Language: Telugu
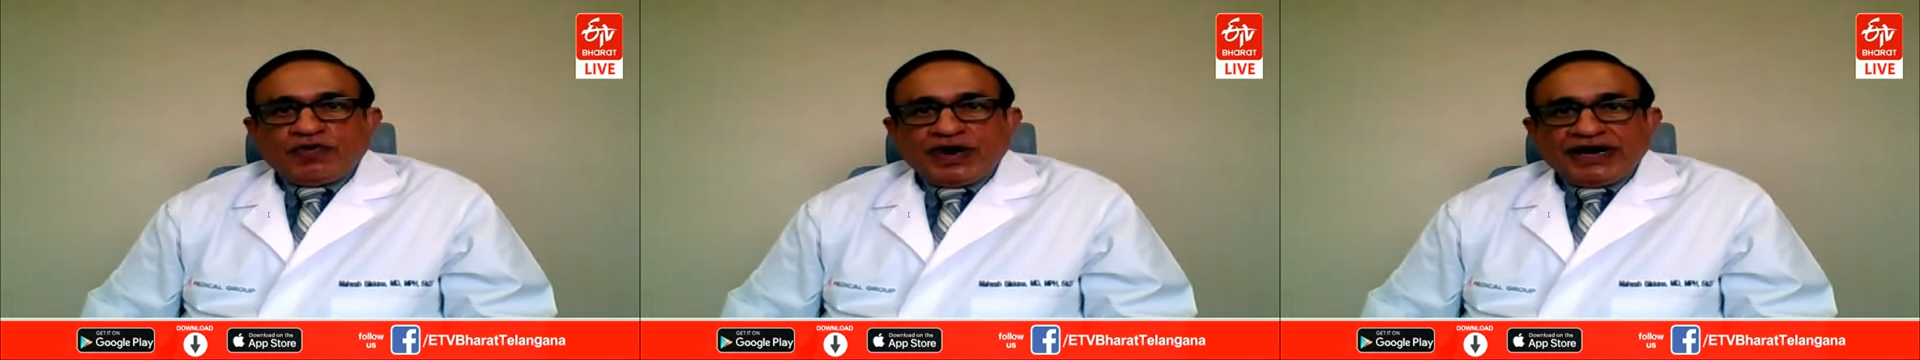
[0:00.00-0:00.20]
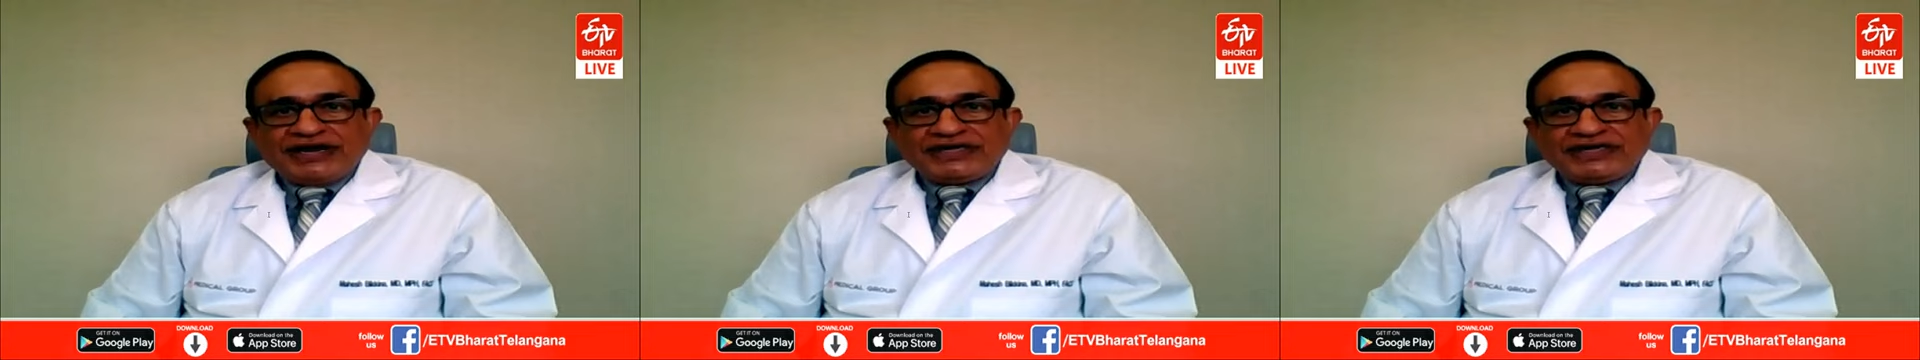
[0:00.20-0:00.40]

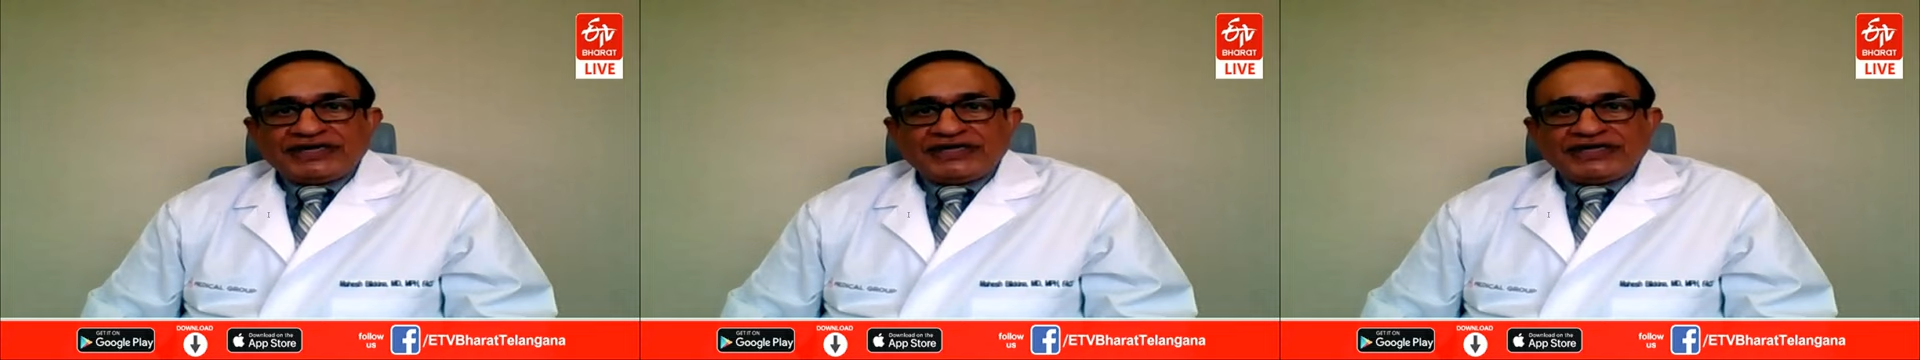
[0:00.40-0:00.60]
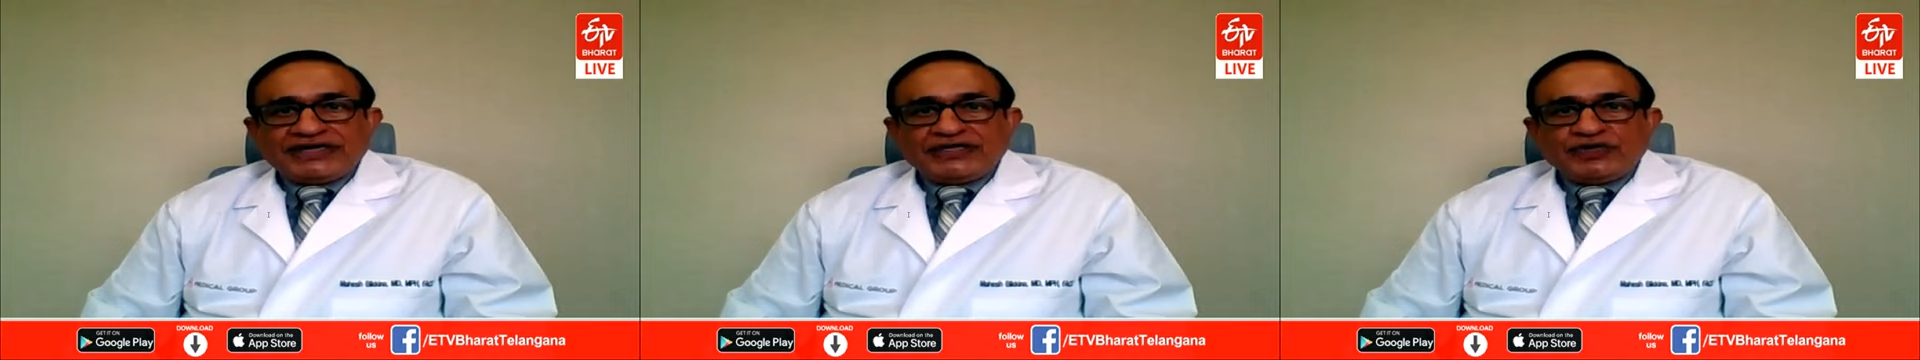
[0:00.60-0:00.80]

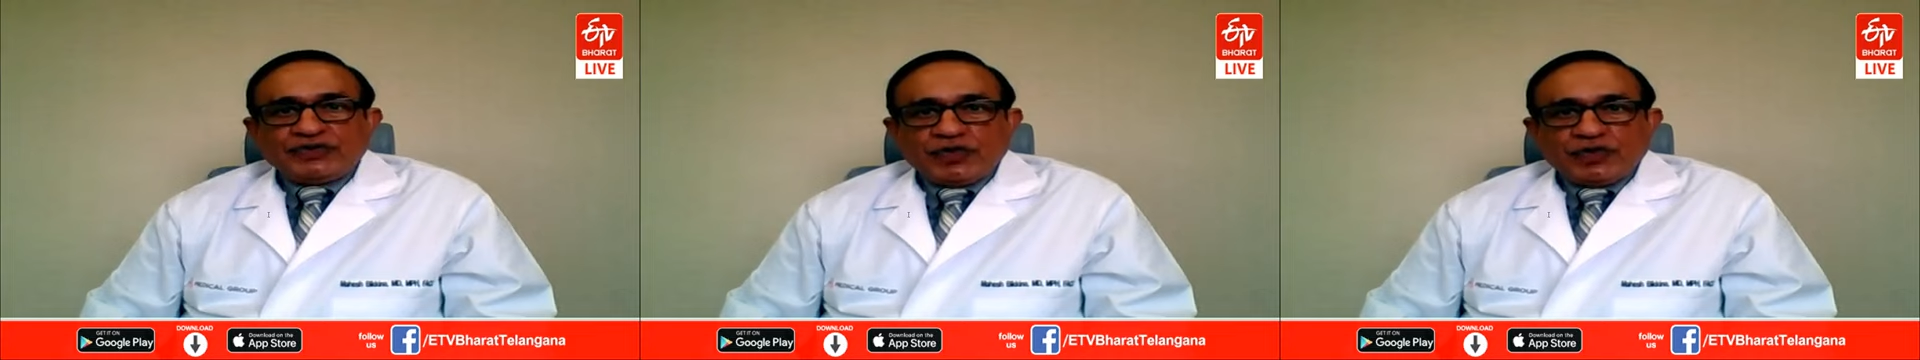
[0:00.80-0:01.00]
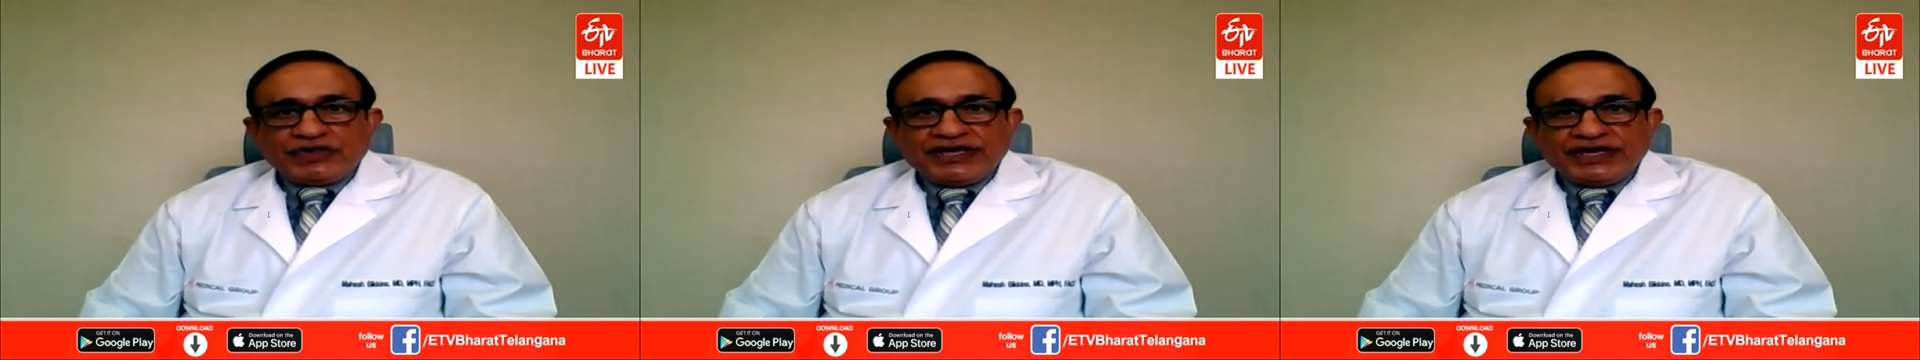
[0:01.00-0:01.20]
వాళ్ళకి
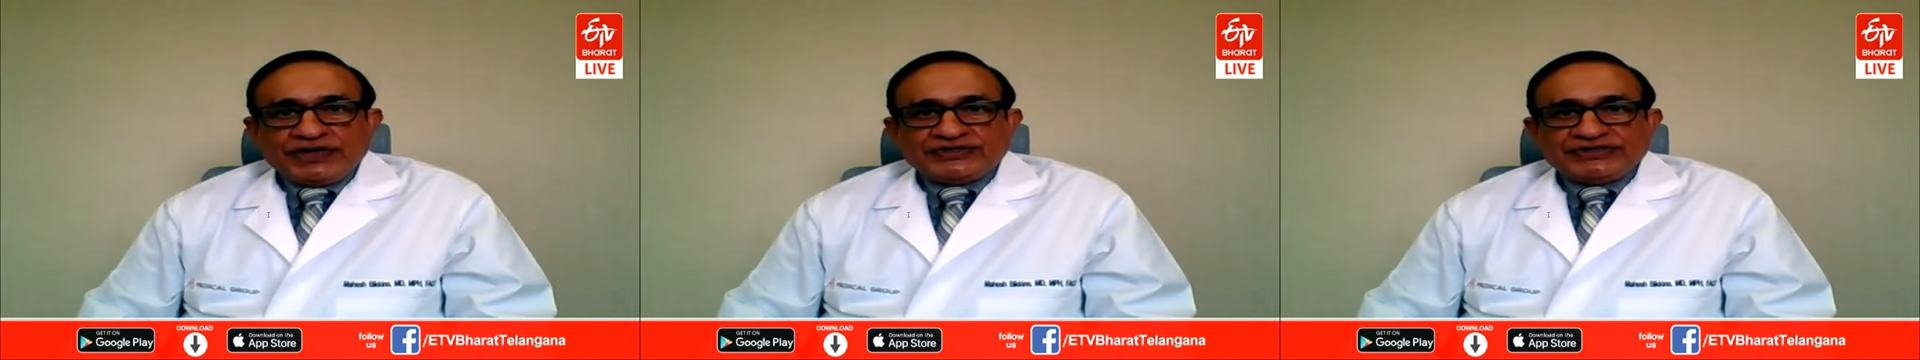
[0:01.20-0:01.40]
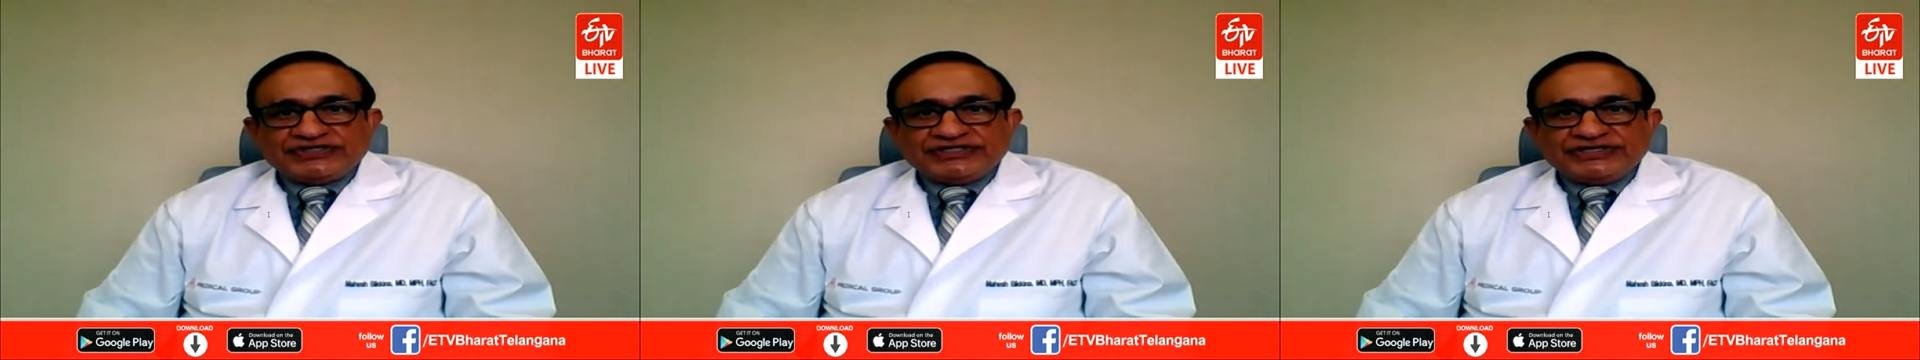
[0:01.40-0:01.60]

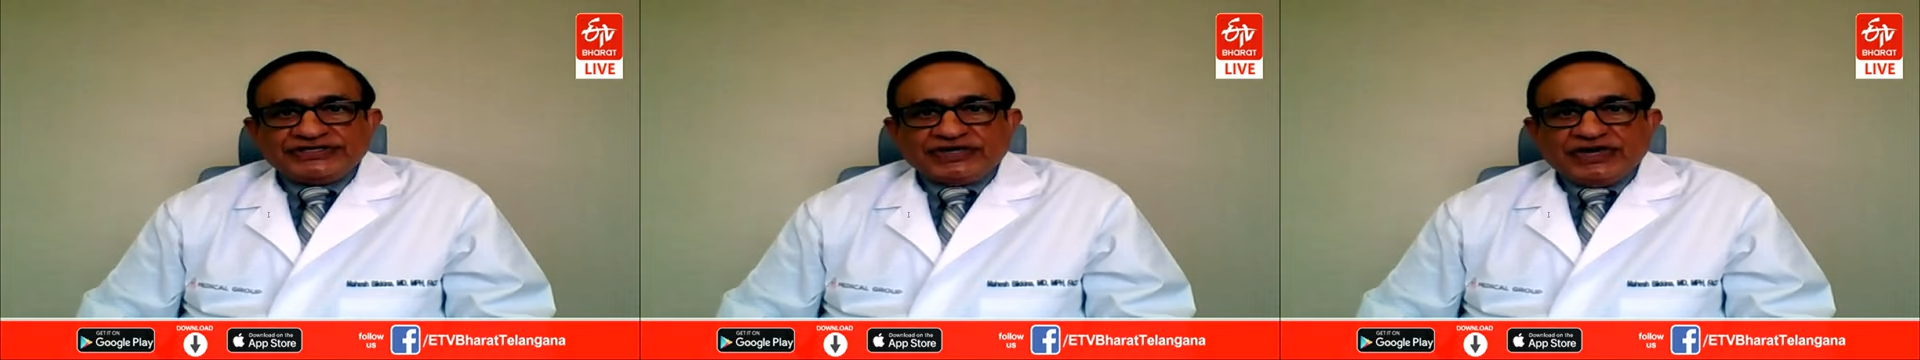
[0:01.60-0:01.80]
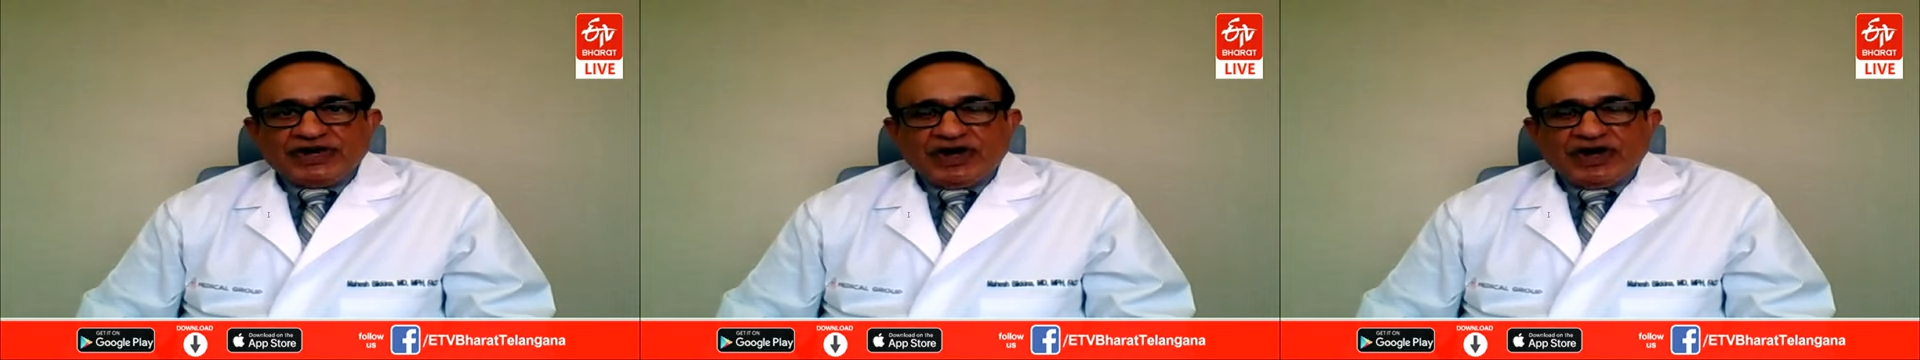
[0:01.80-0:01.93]
న్యూమోనియాలు వచ్చి